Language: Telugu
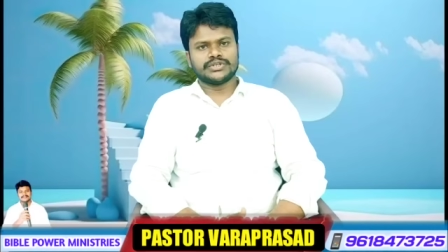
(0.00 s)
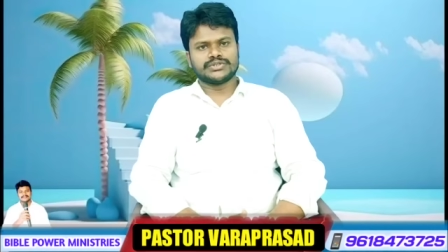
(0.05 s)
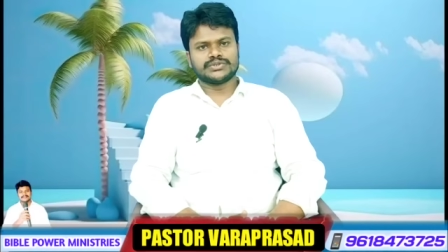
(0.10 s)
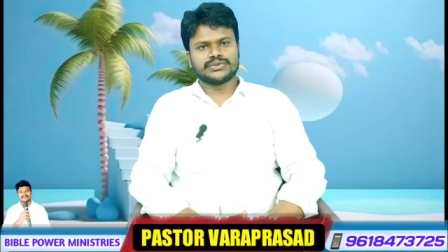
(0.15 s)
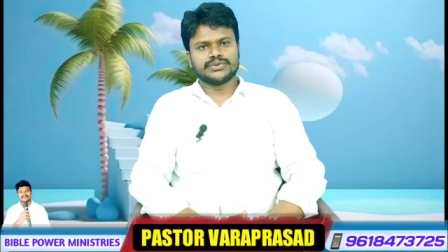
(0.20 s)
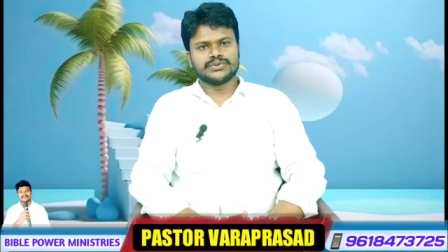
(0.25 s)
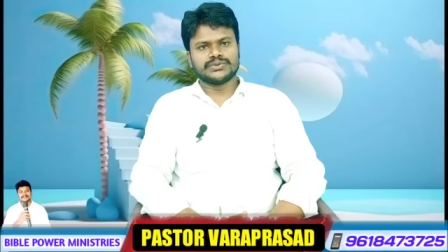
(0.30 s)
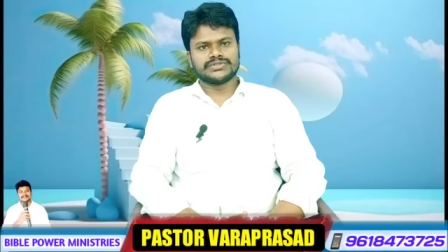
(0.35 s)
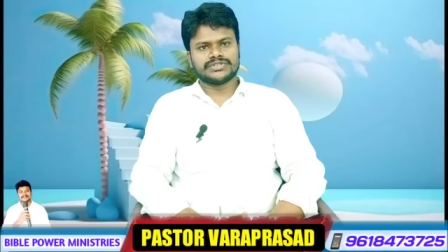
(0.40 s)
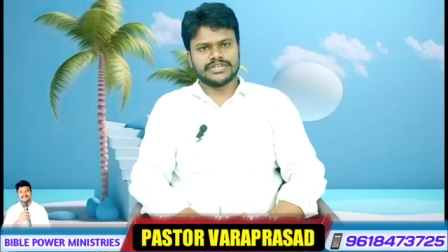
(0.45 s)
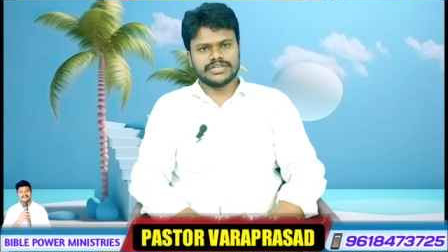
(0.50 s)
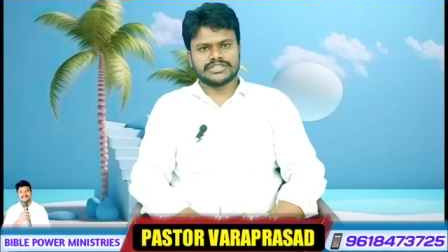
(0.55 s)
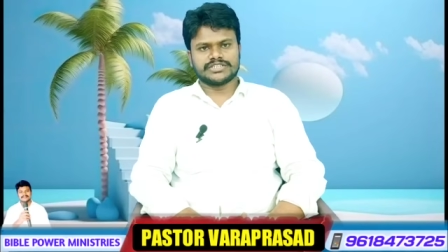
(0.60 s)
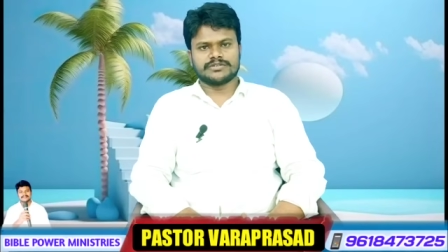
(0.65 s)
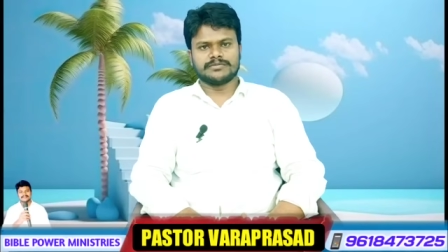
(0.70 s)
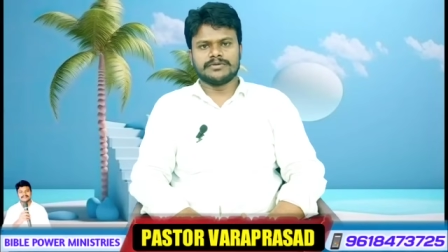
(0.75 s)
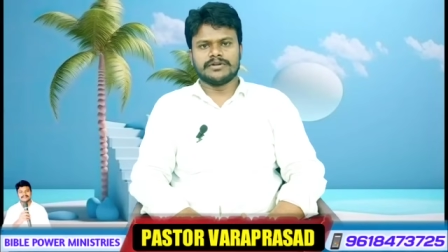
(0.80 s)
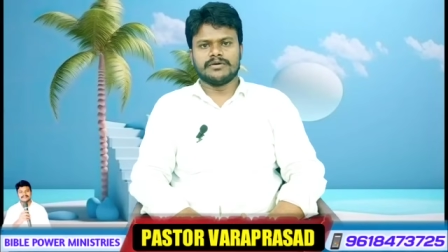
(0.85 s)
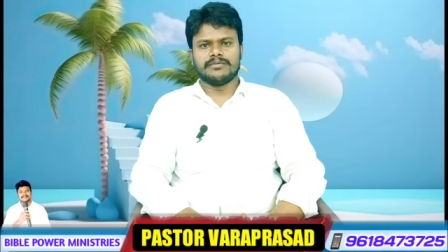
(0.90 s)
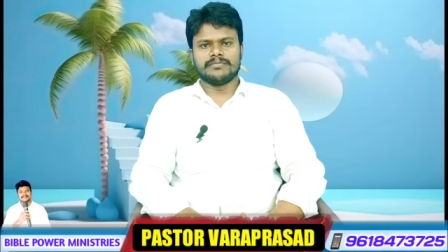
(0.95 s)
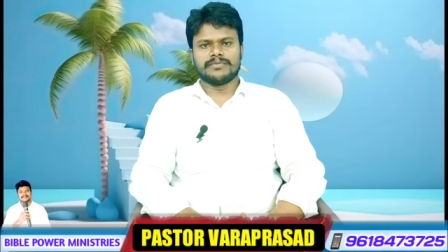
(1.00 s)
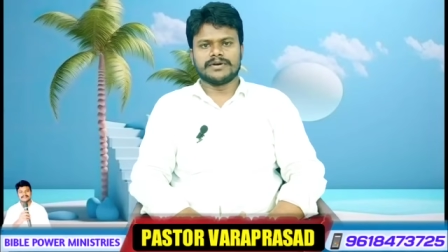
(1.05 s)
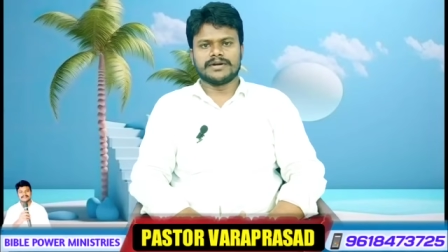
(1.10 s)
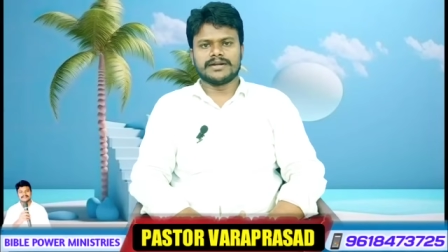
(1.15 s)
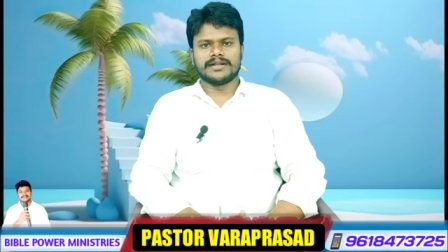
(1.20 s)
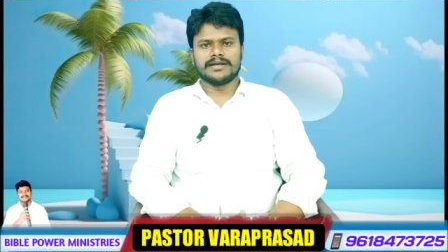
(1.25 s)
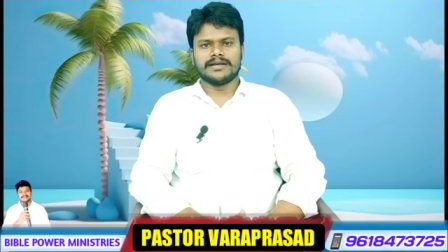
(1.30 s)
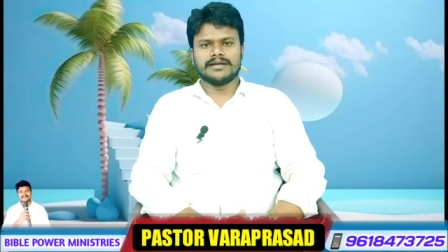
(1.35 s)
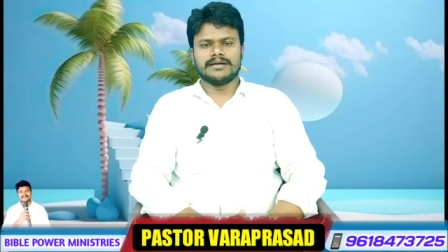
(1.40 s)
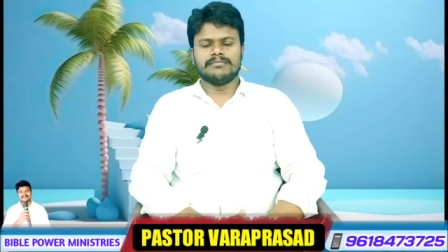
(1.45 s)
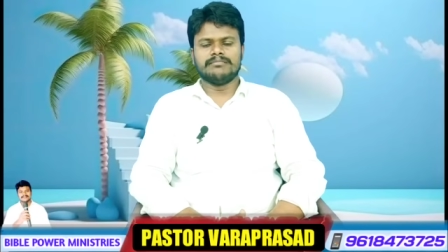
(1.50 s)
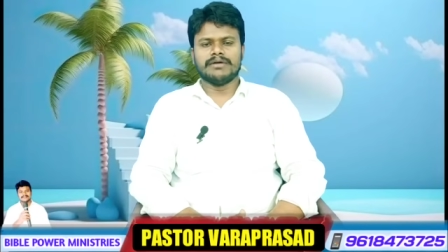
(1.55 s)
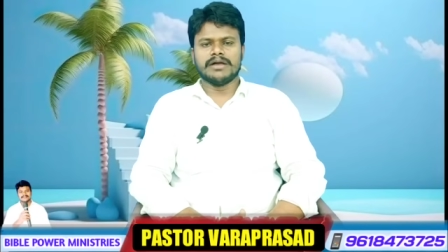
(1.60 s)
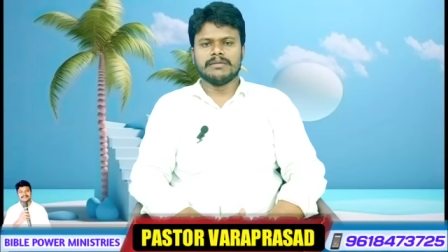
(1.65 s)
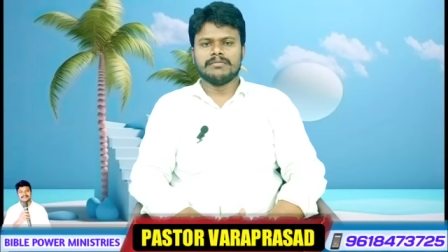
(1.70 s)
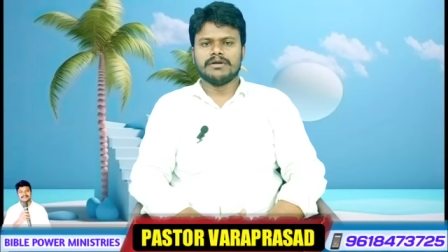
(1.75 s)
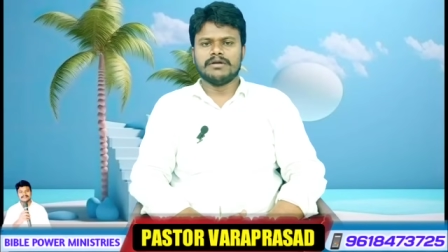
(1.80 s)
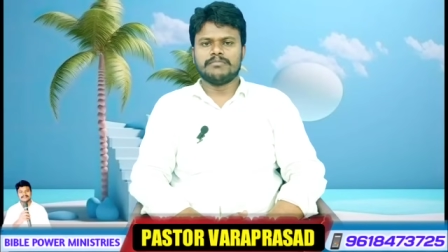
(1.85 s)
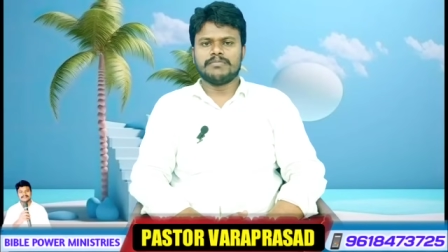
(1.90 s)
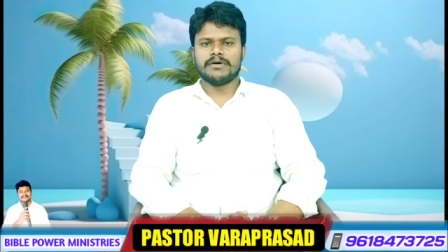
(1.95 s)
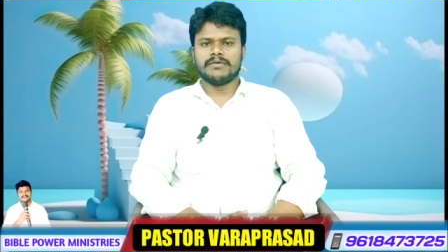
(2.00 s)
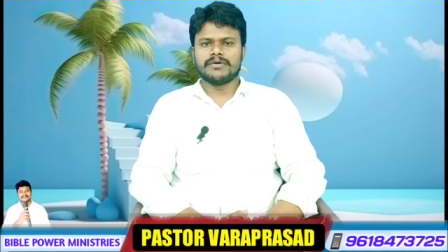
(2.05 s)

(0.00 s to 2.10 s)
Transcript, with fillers: క్రీస్తు శ్రేష్ఠమైన పేరిట బైబిల్